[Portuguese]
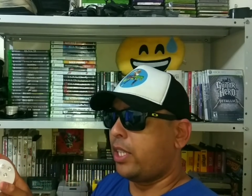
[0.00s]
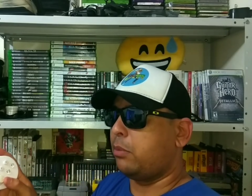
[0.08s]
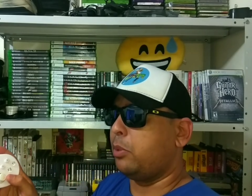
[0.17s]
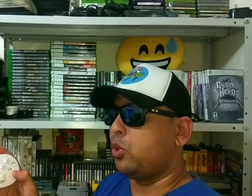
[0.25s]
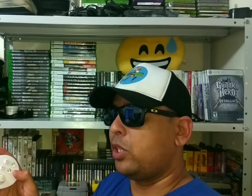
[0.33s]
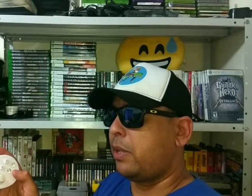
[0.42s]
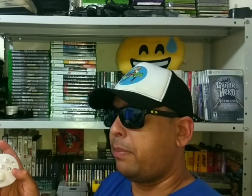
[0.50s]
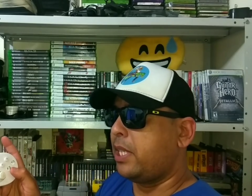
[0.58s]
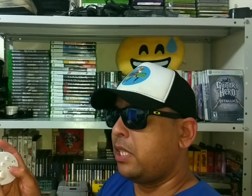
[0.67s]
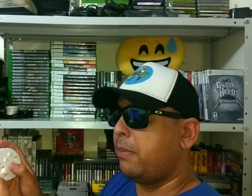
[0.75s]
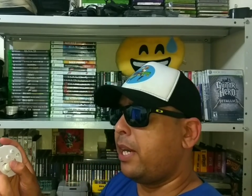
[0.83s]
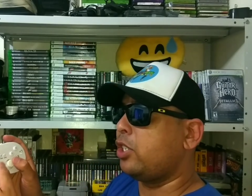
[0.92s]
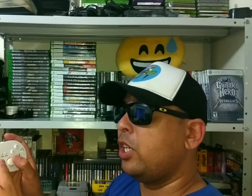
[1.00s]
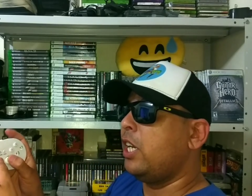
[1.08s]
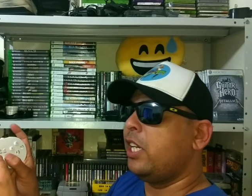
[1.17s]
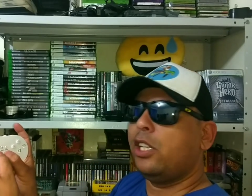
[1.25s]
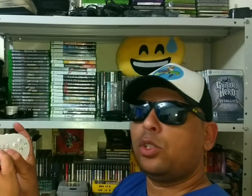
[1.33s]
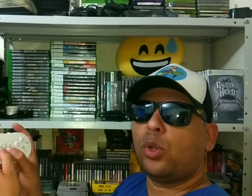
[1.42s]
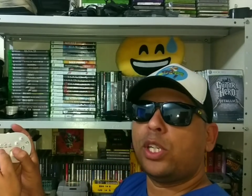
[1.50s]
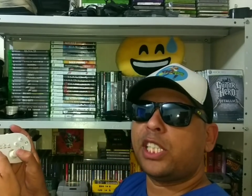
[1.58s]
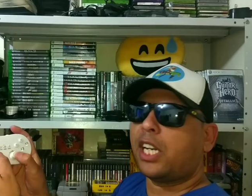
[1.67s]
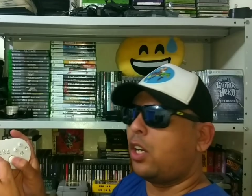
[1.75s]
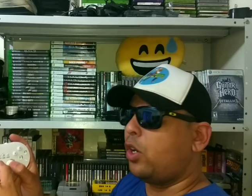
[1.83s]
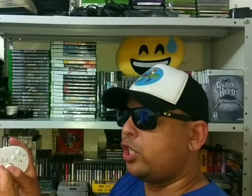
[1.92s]
Quatro botões apenas embaixo. E
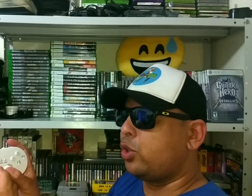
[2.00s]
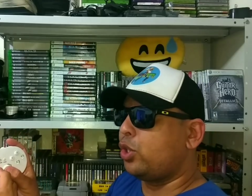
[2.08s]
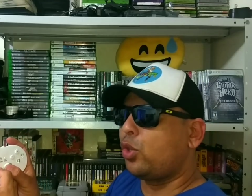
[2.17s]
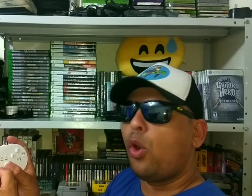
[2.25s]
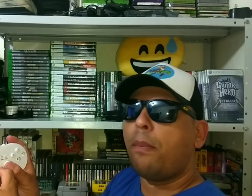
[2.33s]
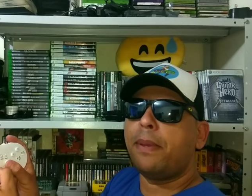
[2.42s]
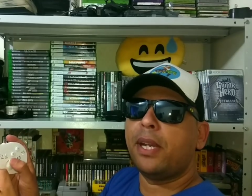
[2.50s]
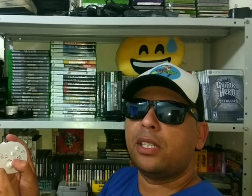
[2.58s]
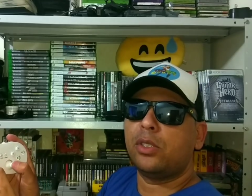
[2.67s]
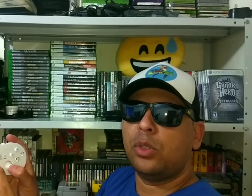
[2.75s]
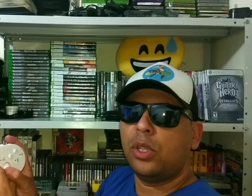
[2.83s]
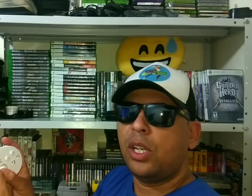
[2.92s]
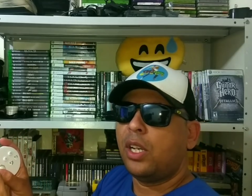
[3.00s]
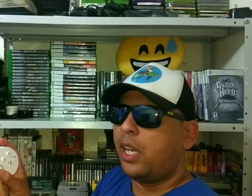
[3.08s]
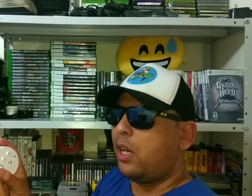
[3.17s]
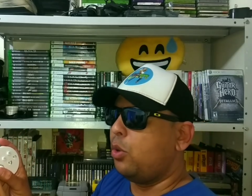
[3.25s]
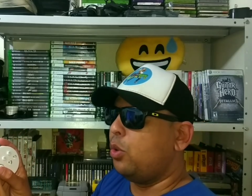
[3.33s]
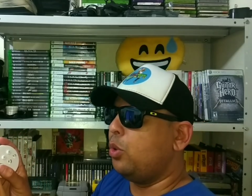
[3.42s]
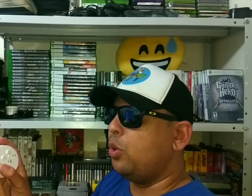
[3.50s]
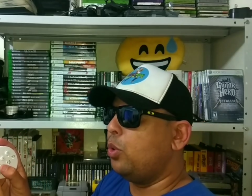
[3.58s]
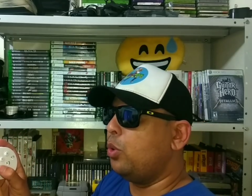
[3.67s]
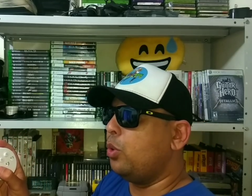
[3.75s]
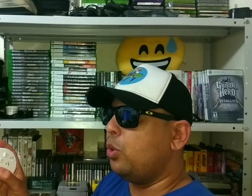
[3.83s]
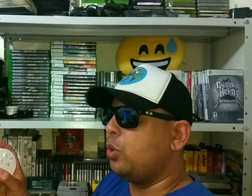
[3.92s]
dois analógicos copiando é o,
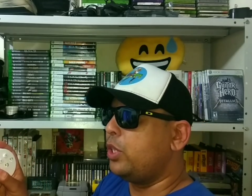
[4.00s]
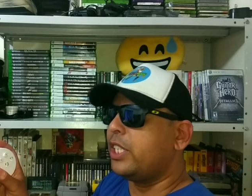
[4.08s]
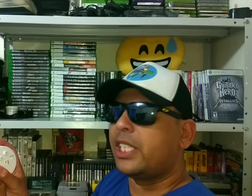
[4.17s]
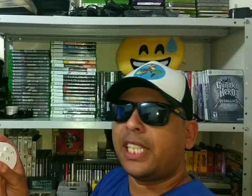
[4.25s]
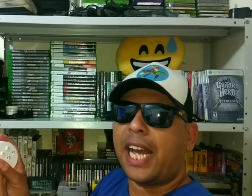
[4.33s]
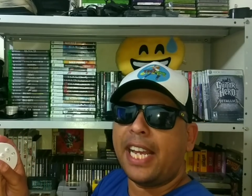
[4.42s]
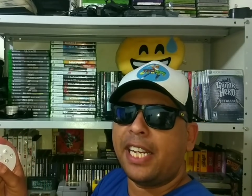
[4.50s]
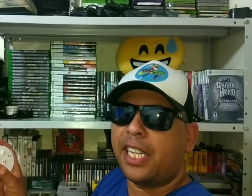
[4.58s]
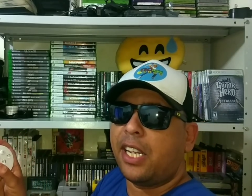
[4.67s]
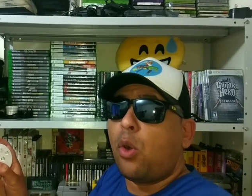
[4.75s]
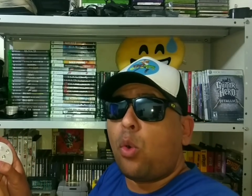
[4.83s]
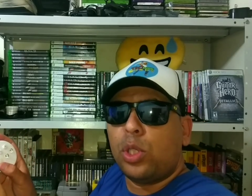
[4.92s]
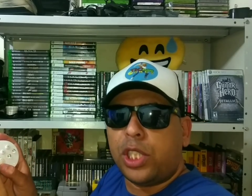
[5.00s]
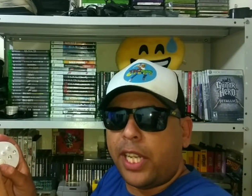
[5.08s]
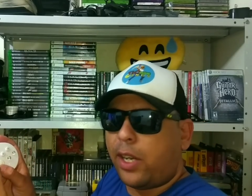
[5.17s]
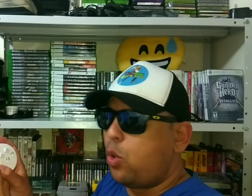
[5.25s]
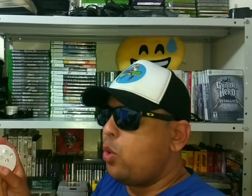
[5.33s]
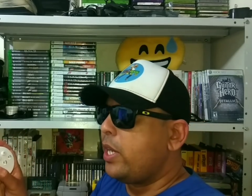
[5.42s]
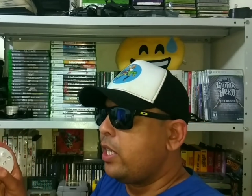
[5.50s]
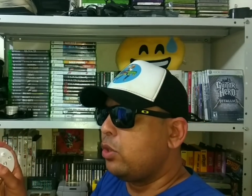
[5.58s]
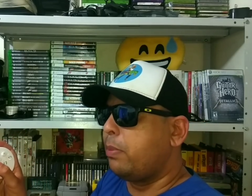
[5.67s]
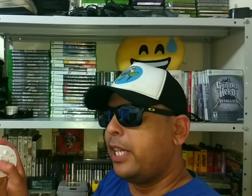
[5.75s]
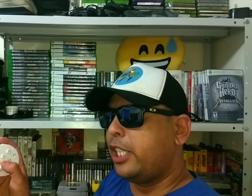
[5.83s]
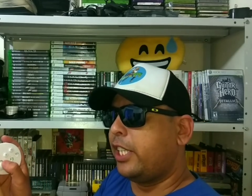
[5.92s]
o, o design que eu considero
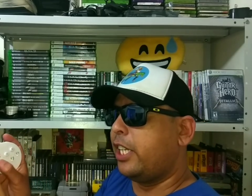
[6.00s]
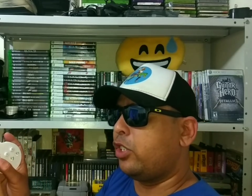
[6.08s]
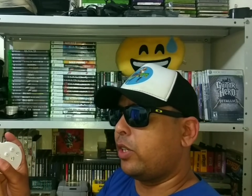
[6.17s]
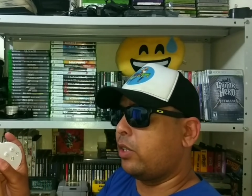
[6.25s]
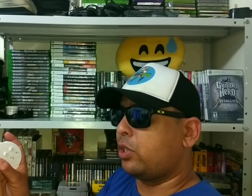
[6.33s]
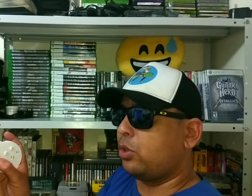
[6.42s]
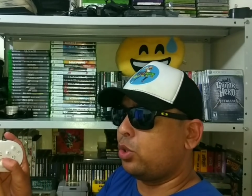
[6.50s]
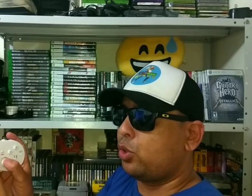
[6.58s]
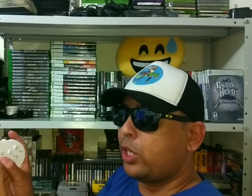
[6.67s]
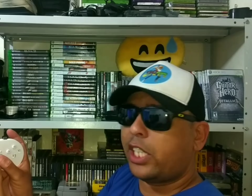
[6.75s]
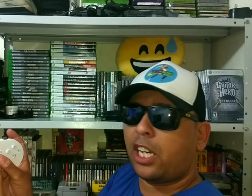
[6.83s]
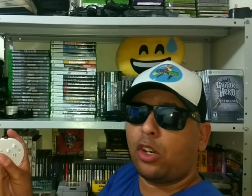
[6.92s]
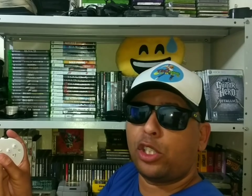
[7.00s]
ruim do PlayStation, que são os dois